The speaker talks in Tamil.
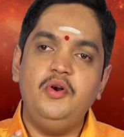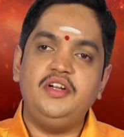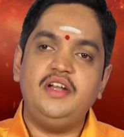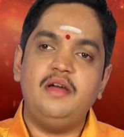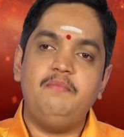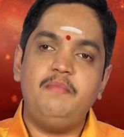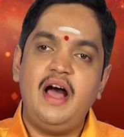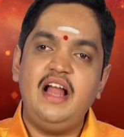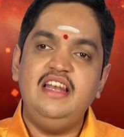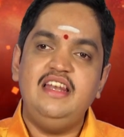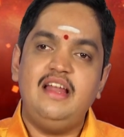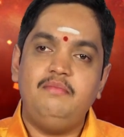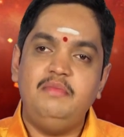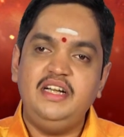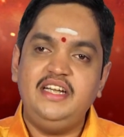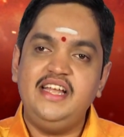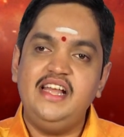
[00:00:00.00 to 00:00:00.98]
போட்ட பால்
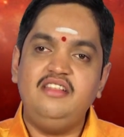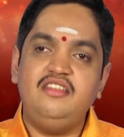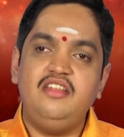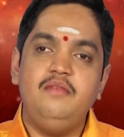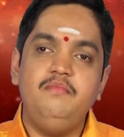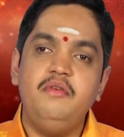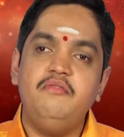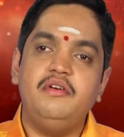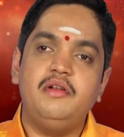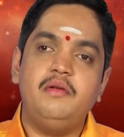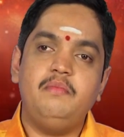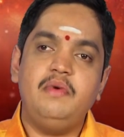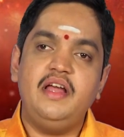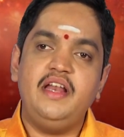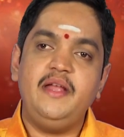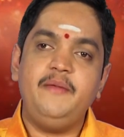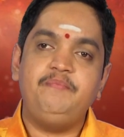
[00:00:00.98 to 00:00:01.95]
நம்மகிட்டயே திரும்பி வர
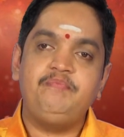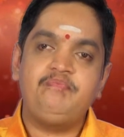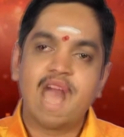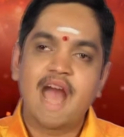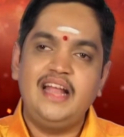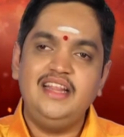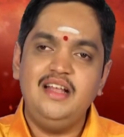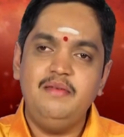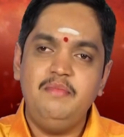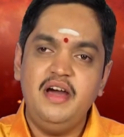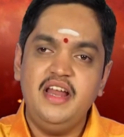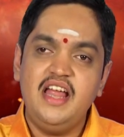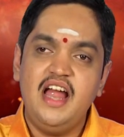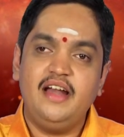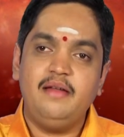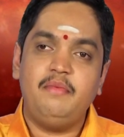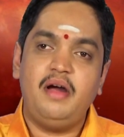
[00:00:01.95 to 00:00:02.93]
மாதிரி அந்த
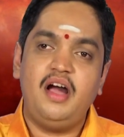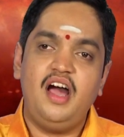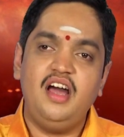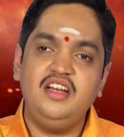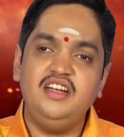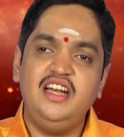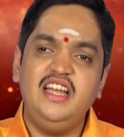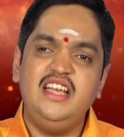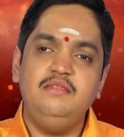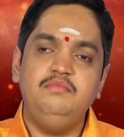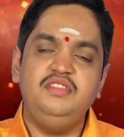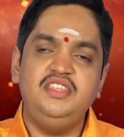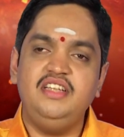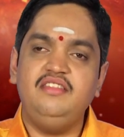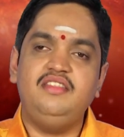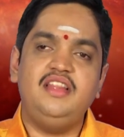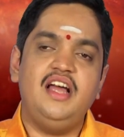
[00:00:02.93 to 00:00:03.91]
மாதிரியான மகான்களை
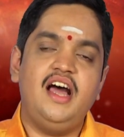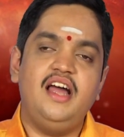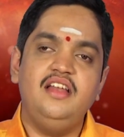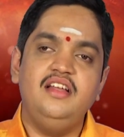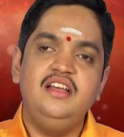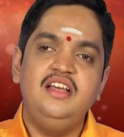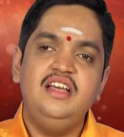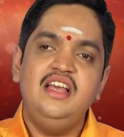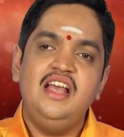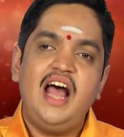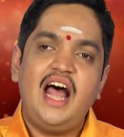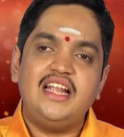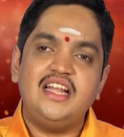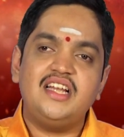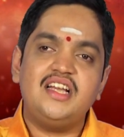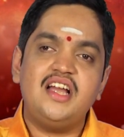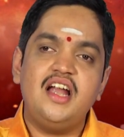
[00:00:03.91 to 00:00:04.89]
இம்சித்தால்
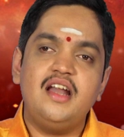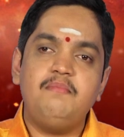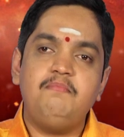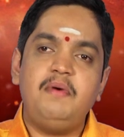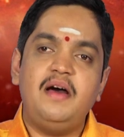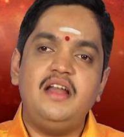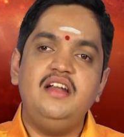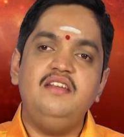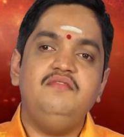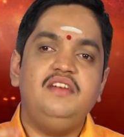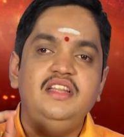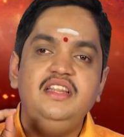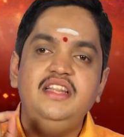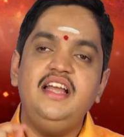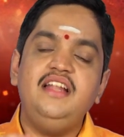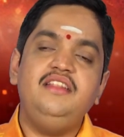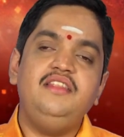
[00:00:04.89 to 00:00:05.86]
அதற்கான பலன்
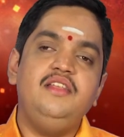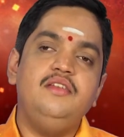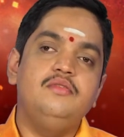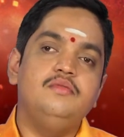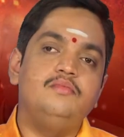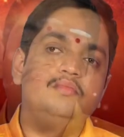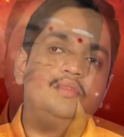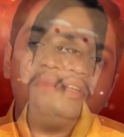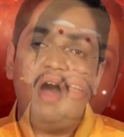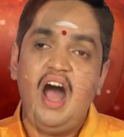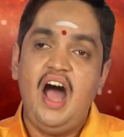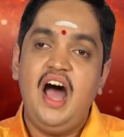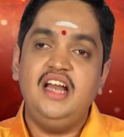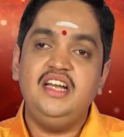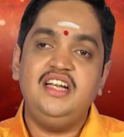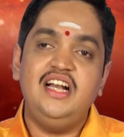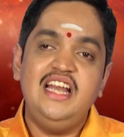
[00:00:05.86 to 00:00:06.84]
வந்தே தீரும்
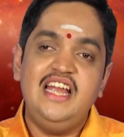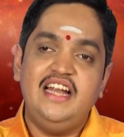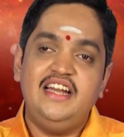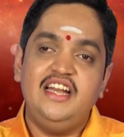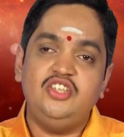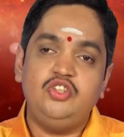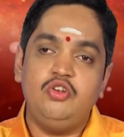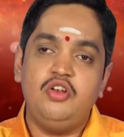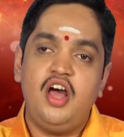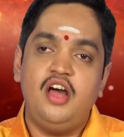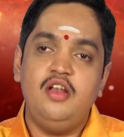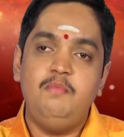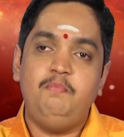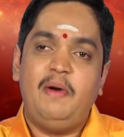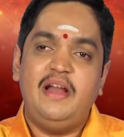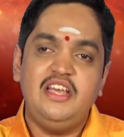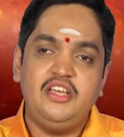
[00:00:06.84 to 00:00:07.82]
மகான்கள் என்ன
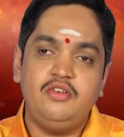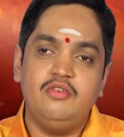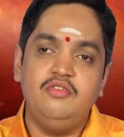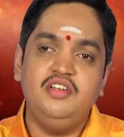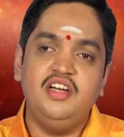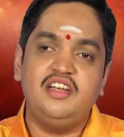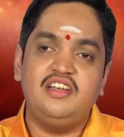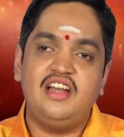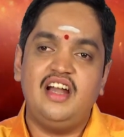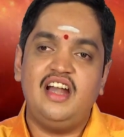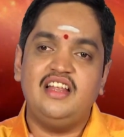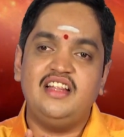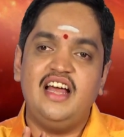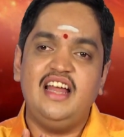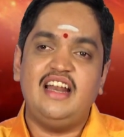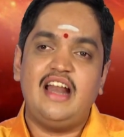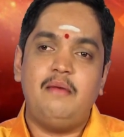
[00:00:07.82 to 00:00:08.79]
சொன்னாலும் பலிக்குங்கிறதுனால
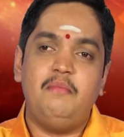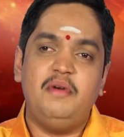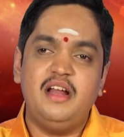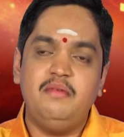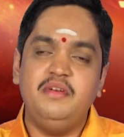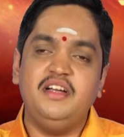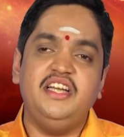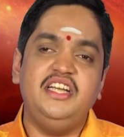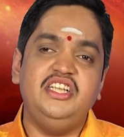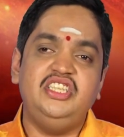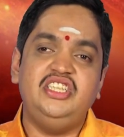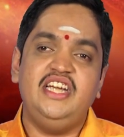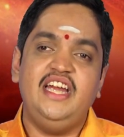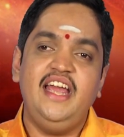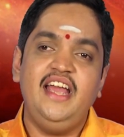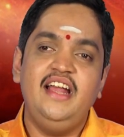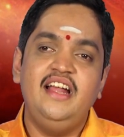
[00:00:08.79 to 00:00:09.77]
தான் ரமண
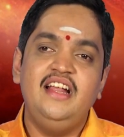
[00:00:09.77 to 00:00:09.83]
மகரிஷி